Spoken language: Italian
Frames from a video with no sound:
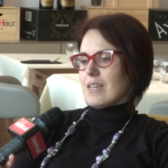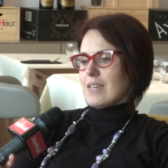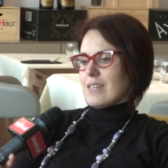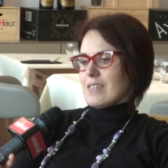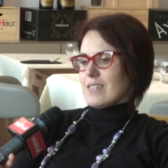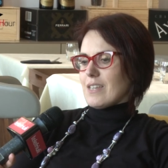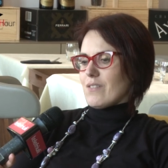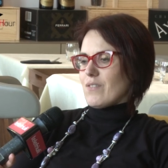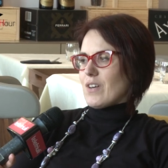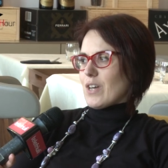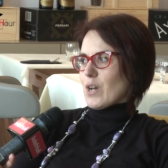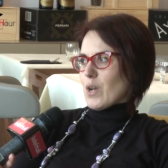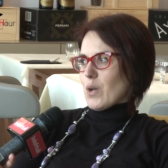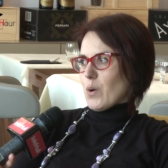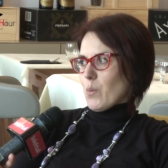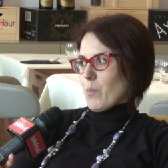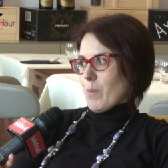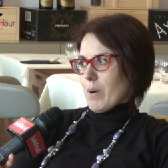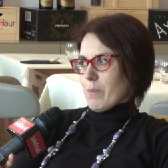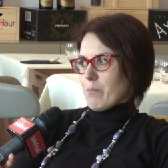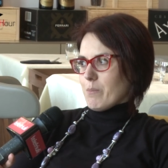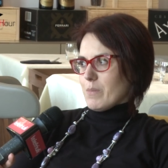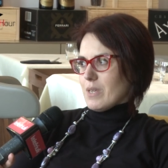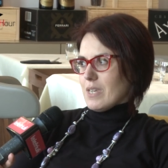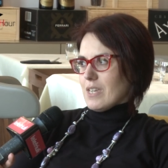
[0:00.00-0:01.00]
di avere un
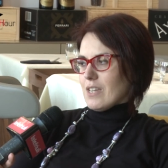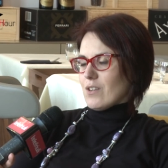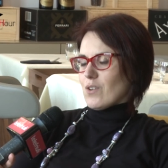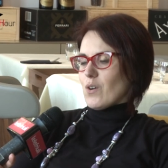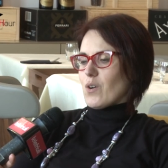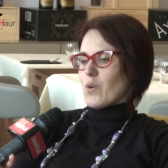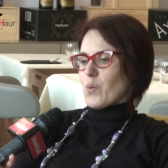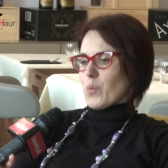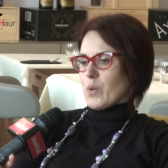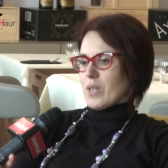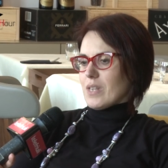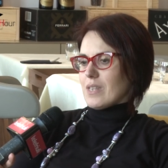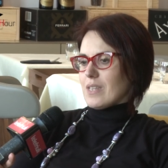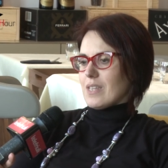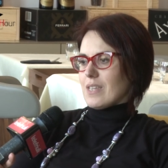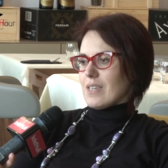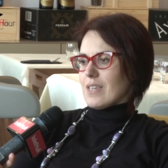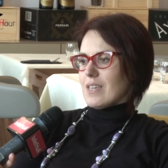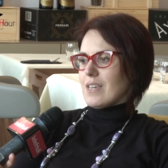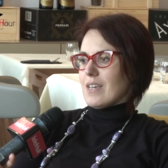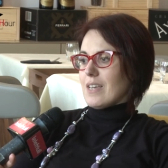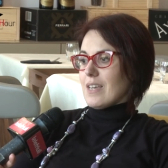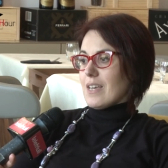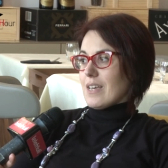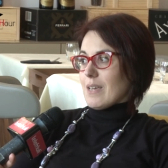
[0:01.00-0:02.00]
bambino,
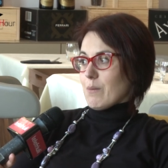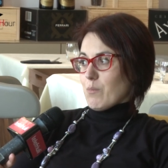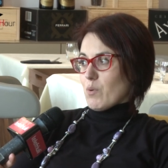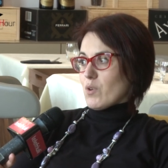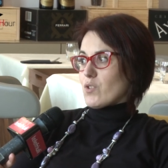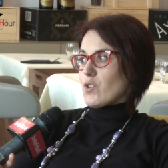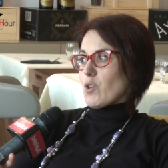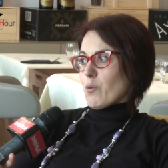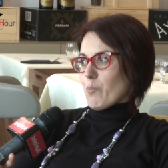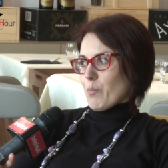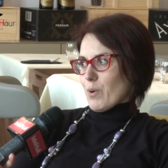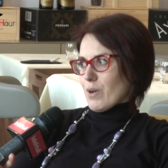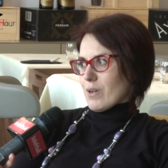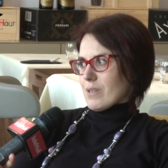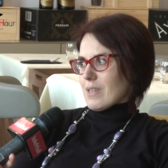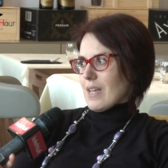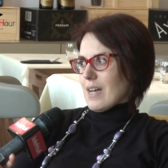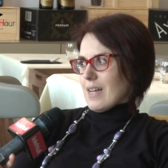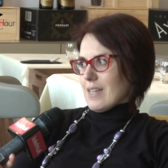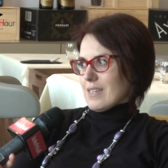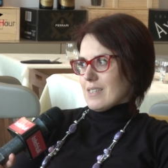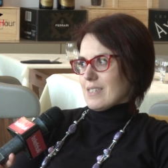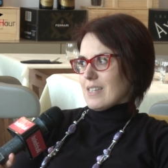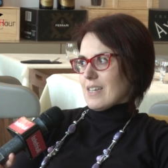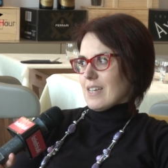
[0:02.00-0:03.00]
quindi è molto
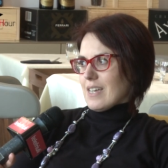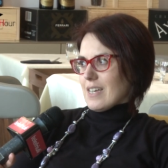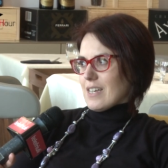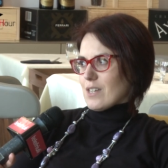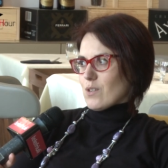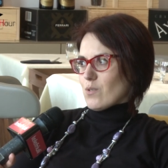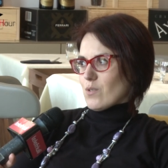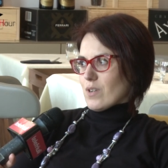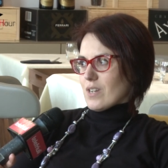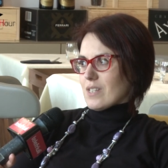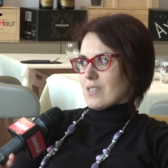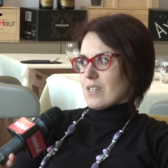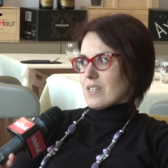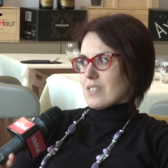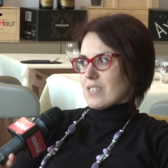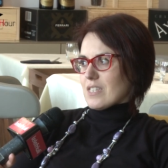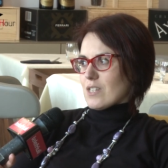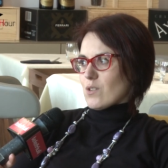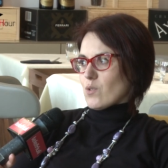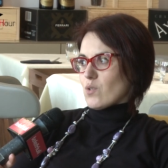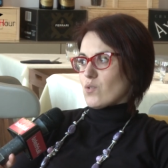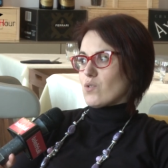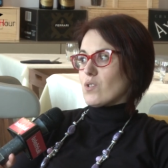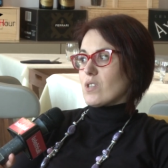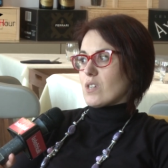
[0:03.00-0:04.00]
importante ecco, rendersi
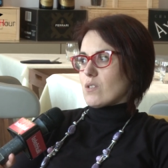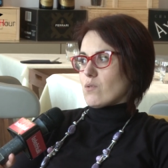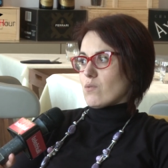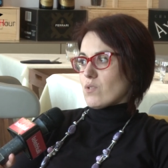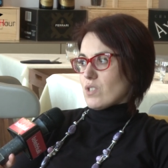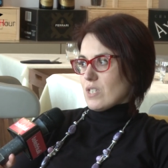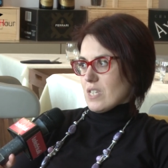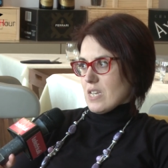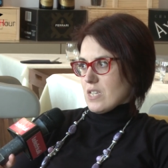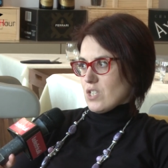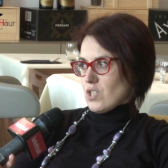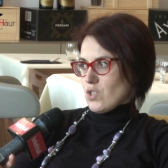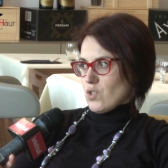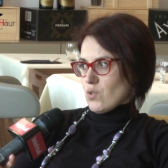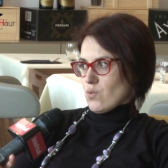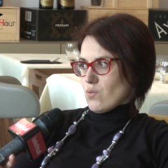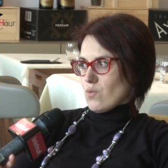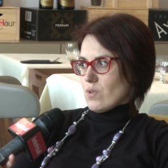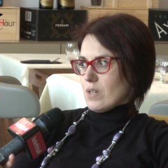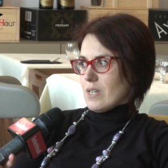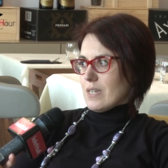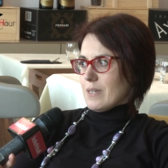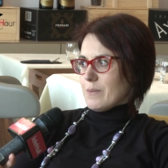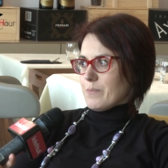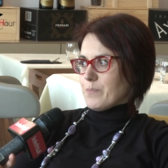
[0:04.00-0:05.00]
conto che non si è
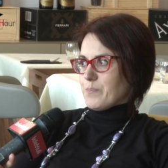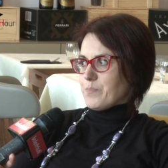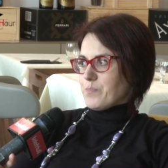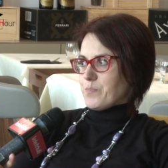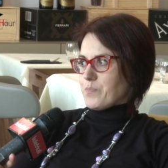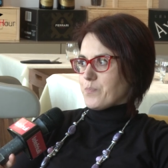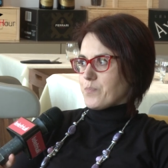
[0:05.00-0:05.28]
sole.